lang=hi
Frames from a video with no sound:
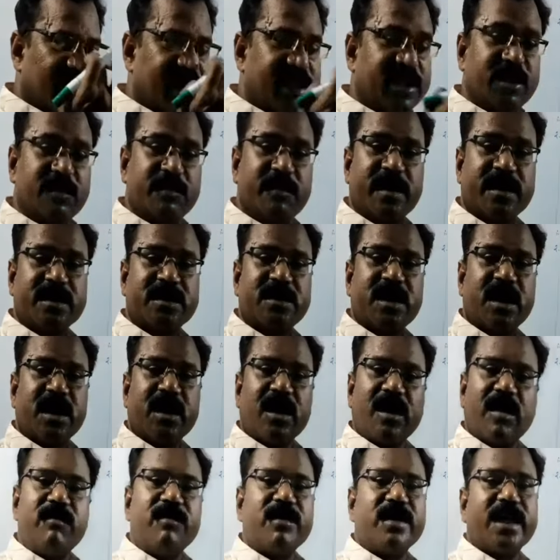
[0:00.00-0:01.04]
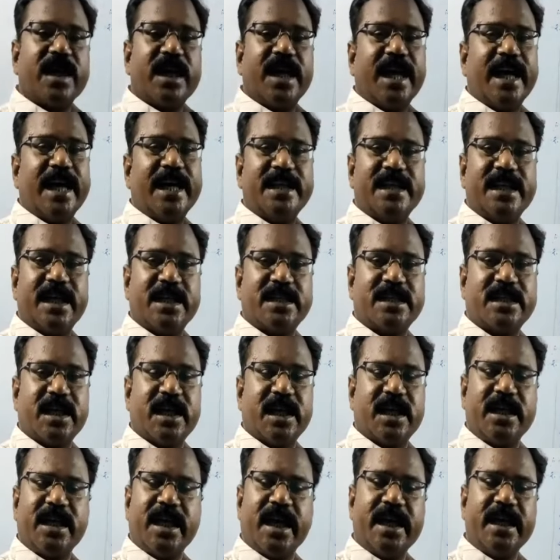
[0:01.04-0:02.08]
अधिवक्ता कब कहलाया जाता
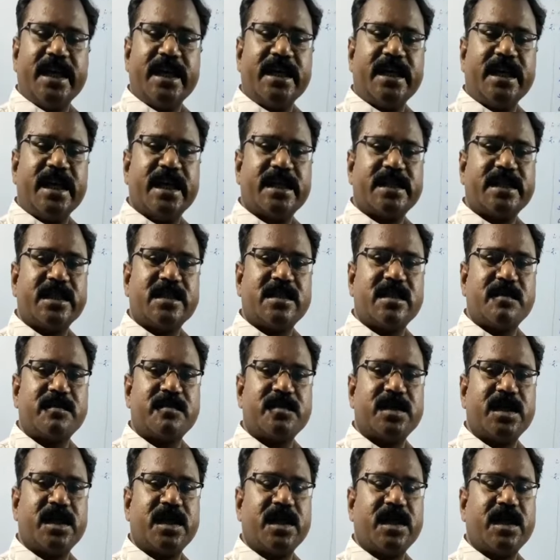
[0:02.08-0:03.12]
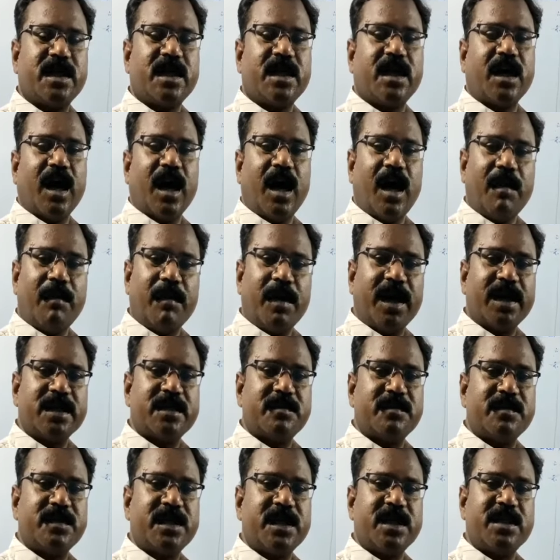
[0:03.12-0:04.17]
है यानी कि ऐसे समझे एक आम
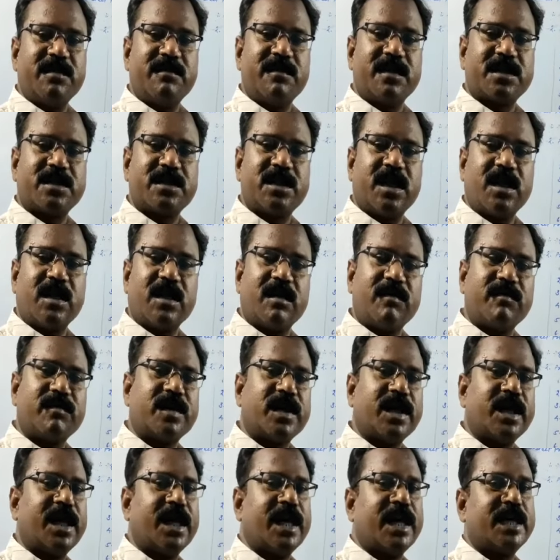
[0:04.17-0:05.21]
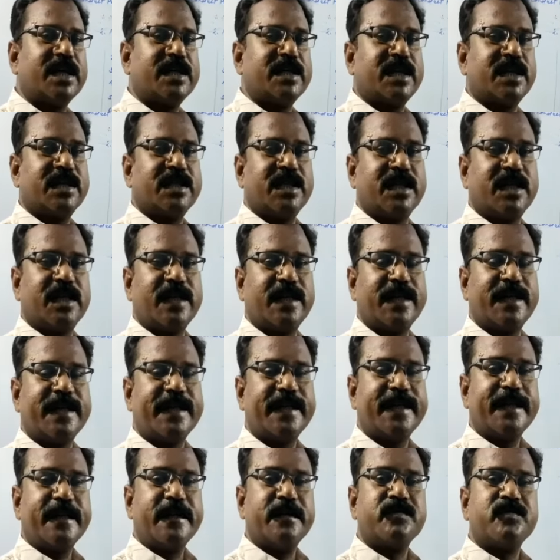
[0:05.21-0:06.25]
आदमी अधिवक्ता कब कहलाया जाता है
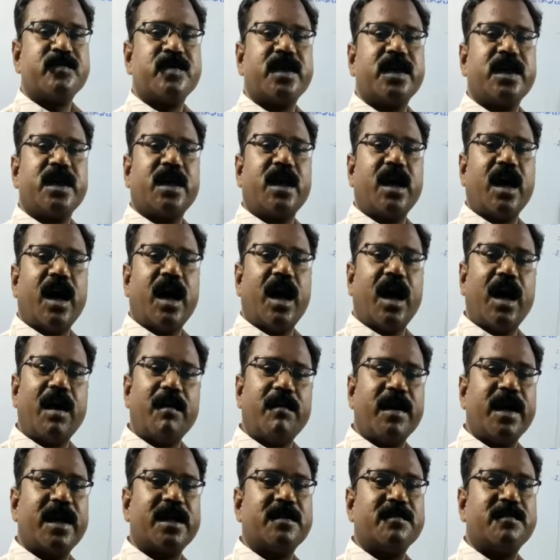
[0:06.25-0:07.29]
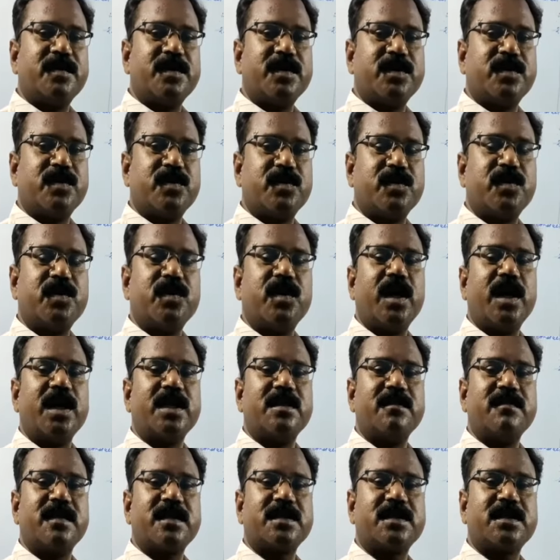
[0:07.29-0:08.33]
एक आम आदमी को
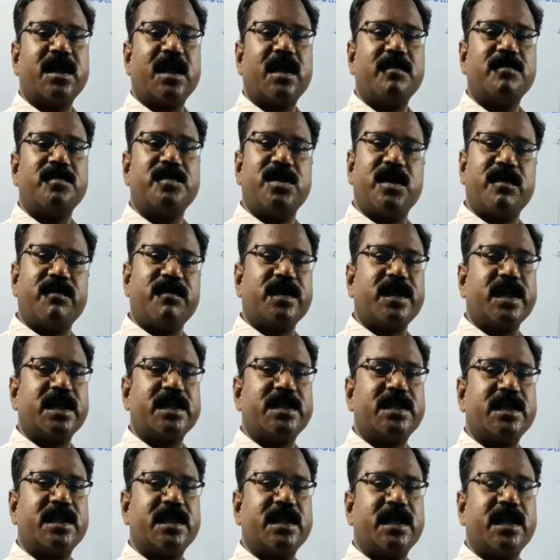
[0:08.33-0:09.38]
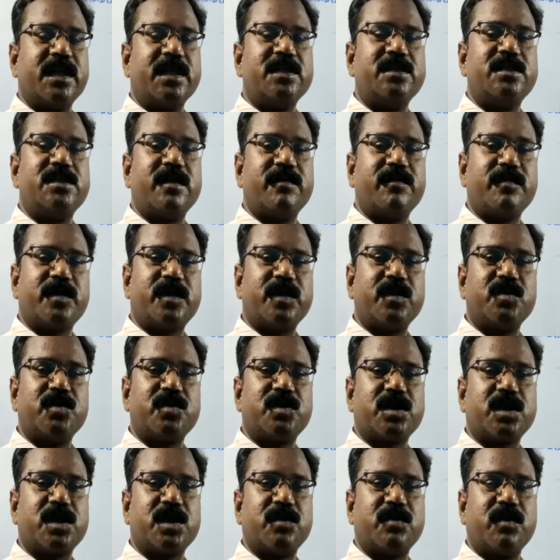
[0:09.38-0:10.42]
अधिवक्ता हम जब कहते हैं जबकि
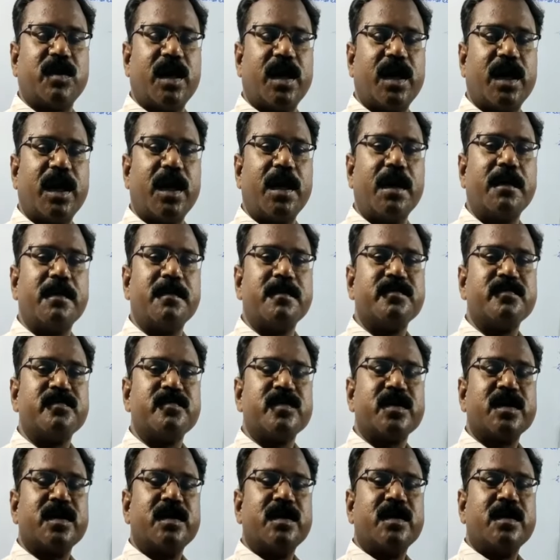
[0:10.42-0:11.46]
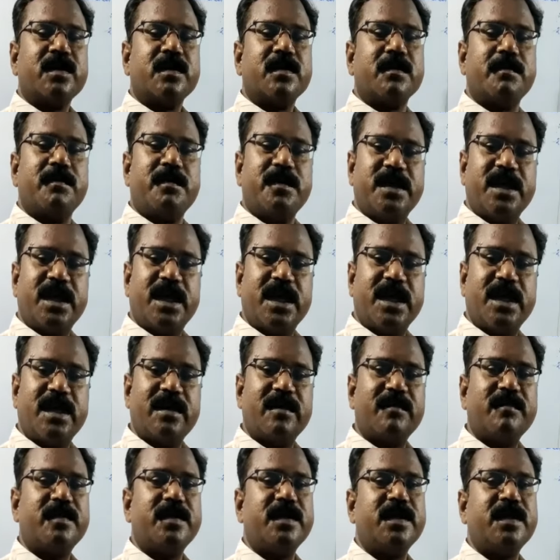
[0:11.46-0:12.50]
उसके द्वारा बी एल
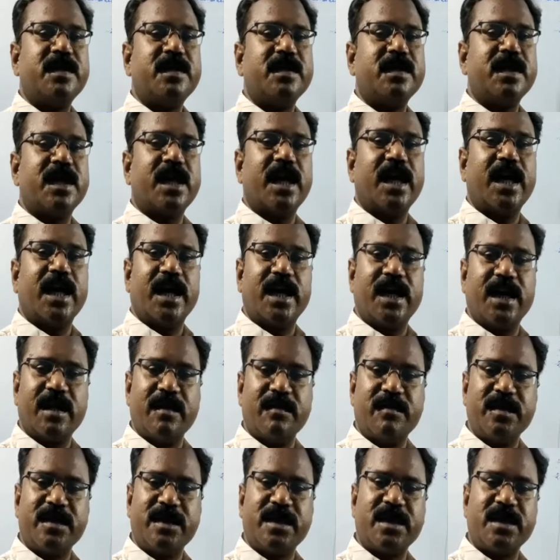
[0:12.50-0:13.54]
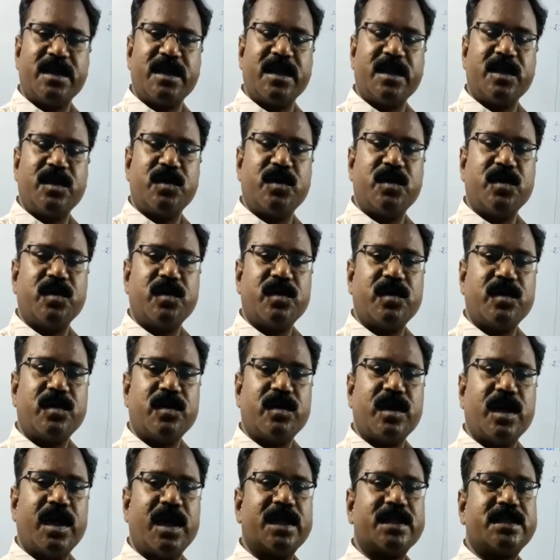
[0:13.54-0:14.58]
एल बी या एल एल बी की गई हो
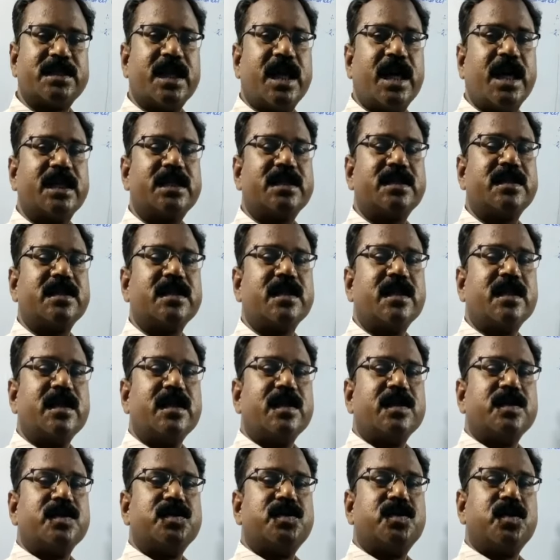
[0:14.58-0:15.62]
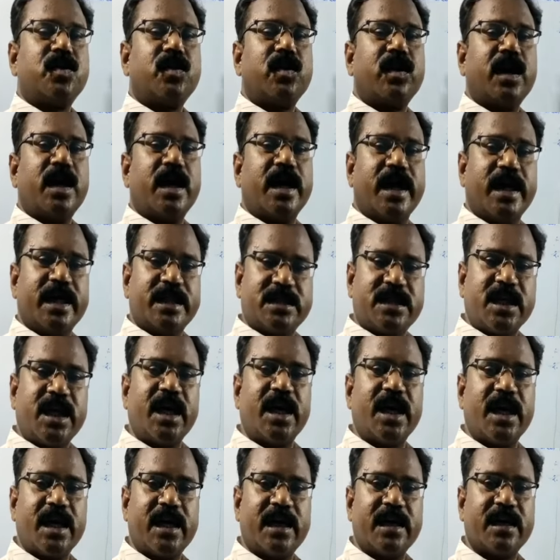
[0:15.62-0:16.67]
अर्थात जो अहर्ता
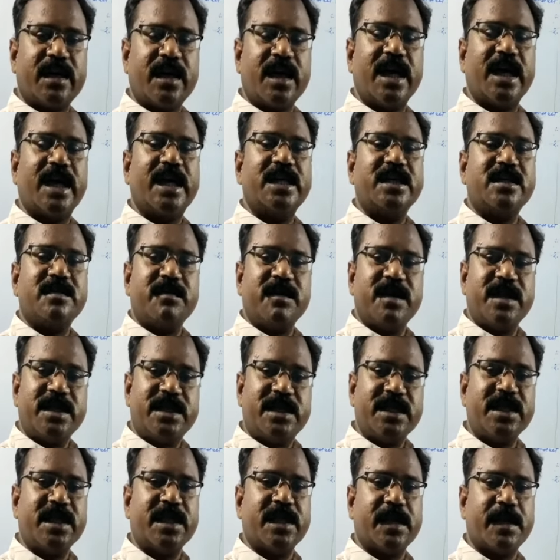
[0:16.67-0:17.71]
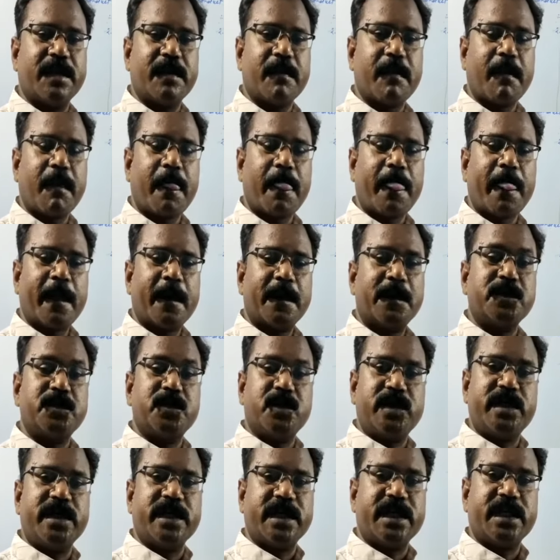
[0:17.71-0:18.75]
है एलिजिबिलिटी है
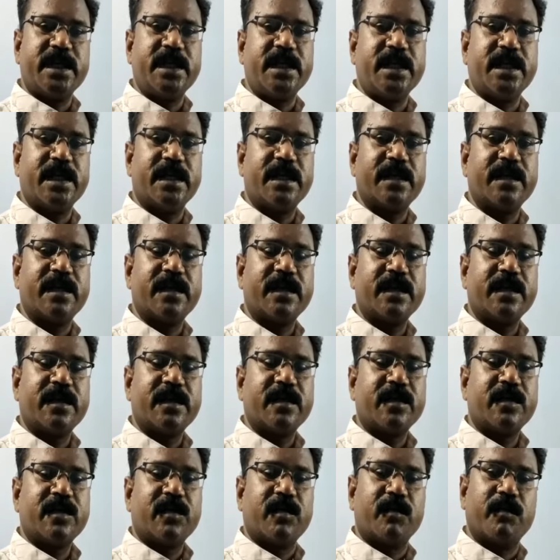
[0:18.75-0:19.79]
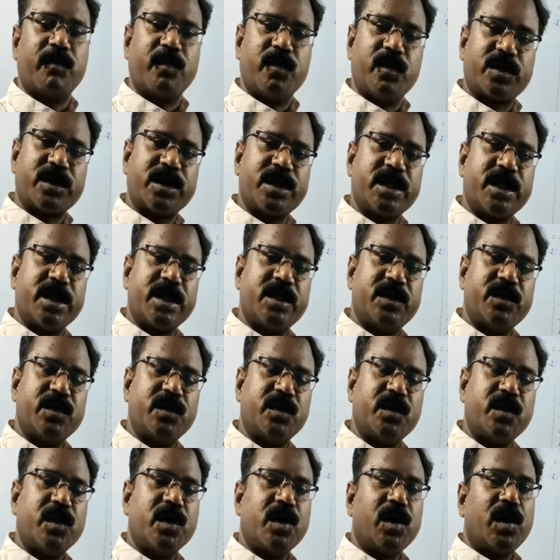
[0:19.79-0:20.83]
जो डिग्री है वो की गई
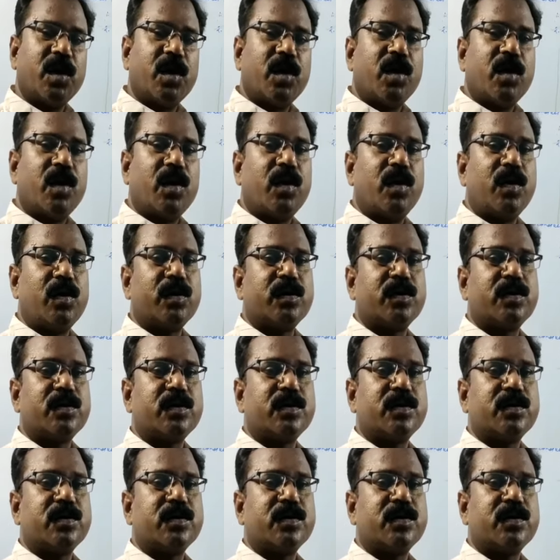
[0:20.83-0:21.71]
हो और